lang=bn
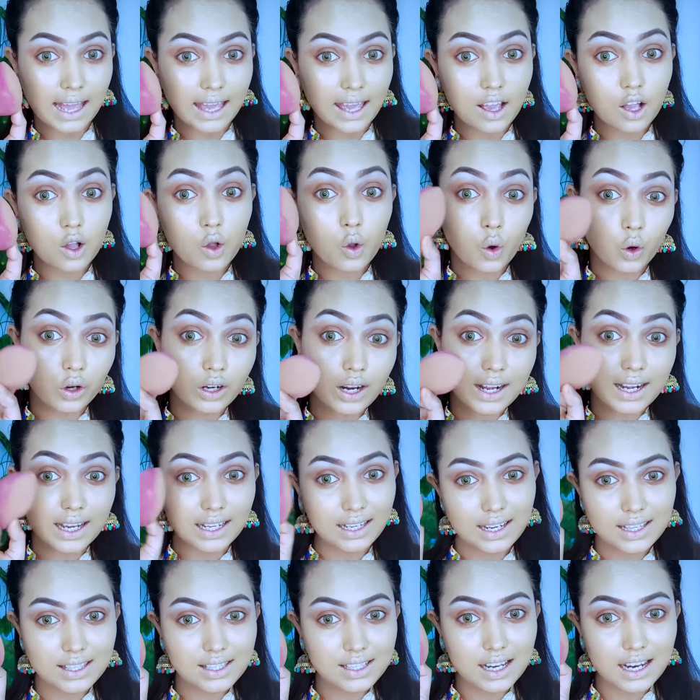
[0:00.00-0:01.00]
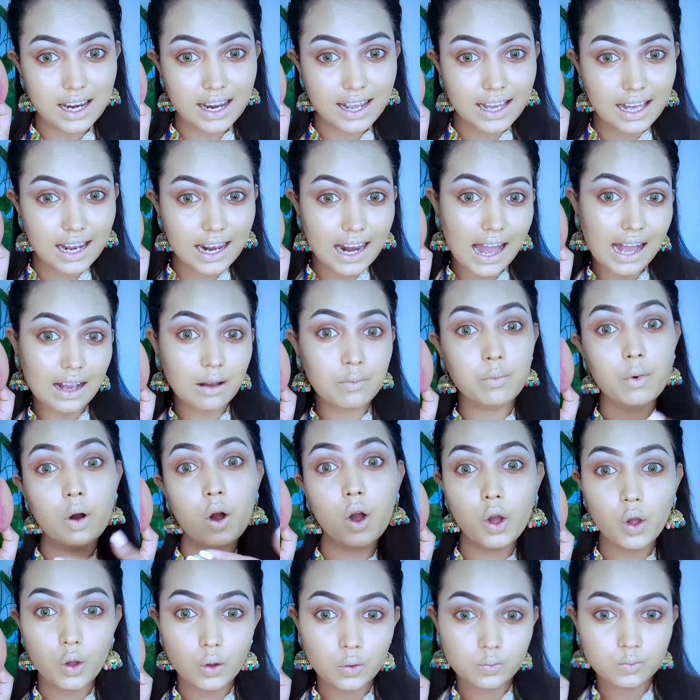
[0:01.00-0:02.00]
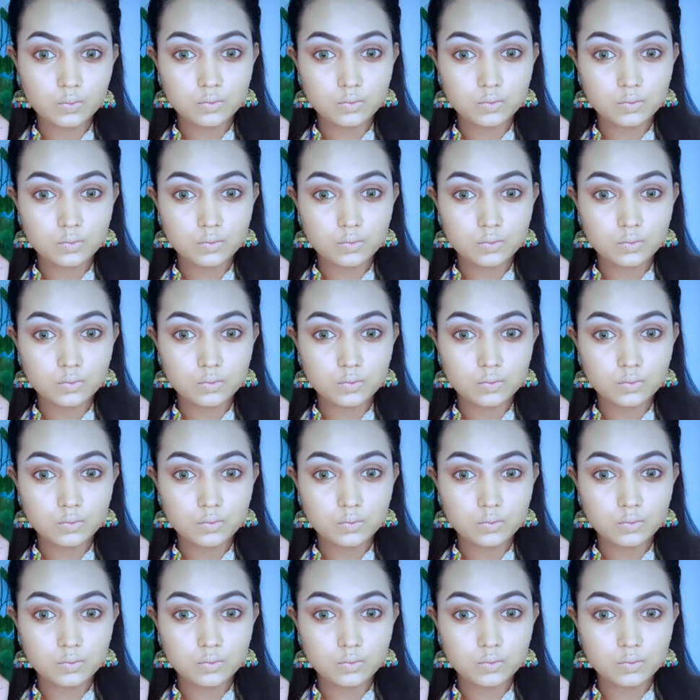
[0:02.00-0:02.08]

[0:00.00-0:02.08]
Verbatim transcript: তাই কোনাকান ইচ্ছার লিগা লাগবো